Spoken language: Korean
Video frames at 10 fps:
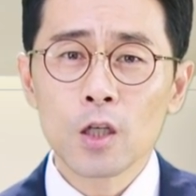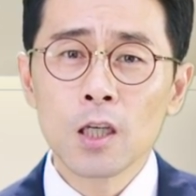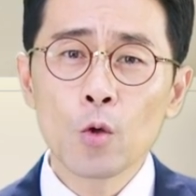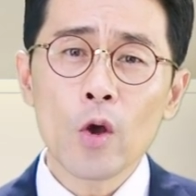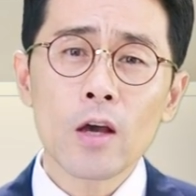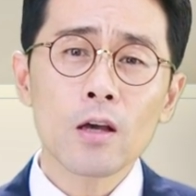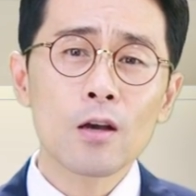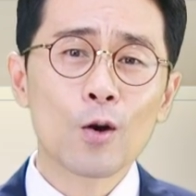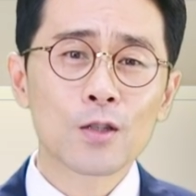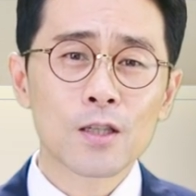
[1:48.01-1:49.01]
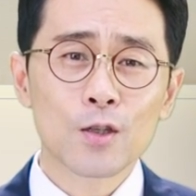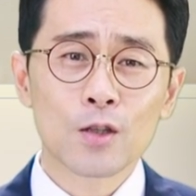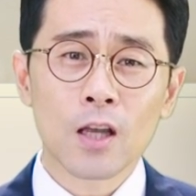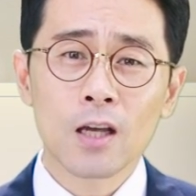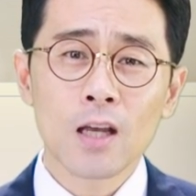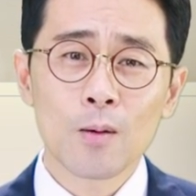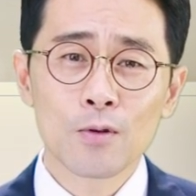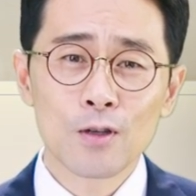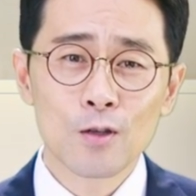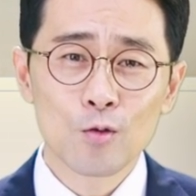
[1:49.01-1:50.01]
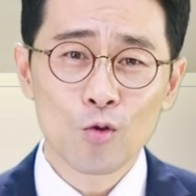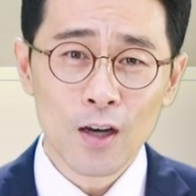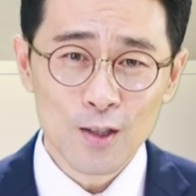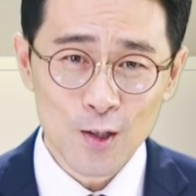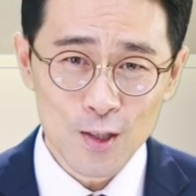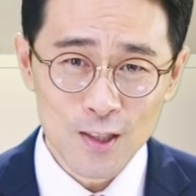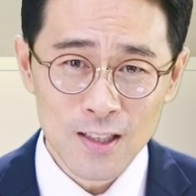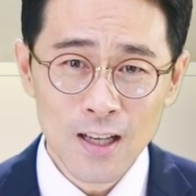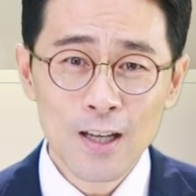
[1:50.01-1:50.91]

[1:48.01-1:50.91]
이외의 것에서 대답을 구하는 것은